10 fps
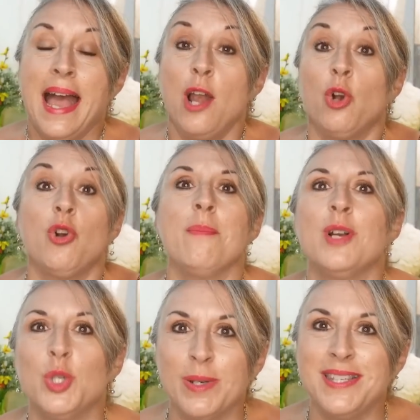Alors comment
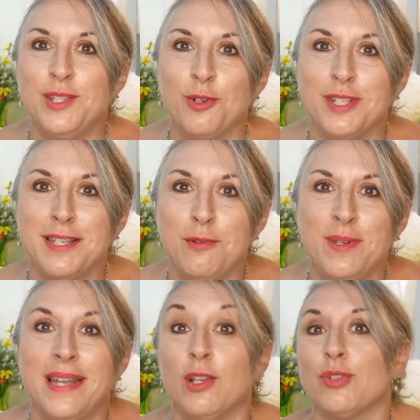choisit-on ces
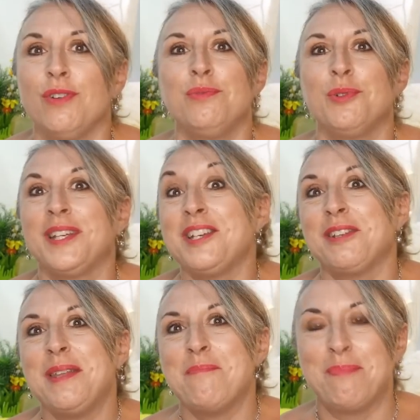lunettes Alors je vais vous montrer,
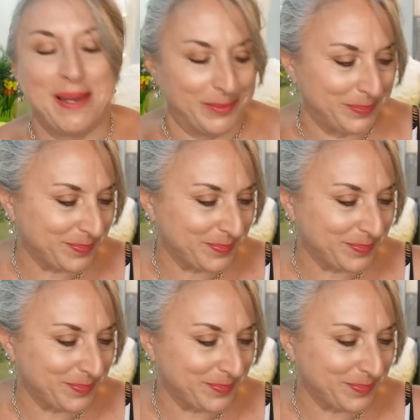j'en ai plein.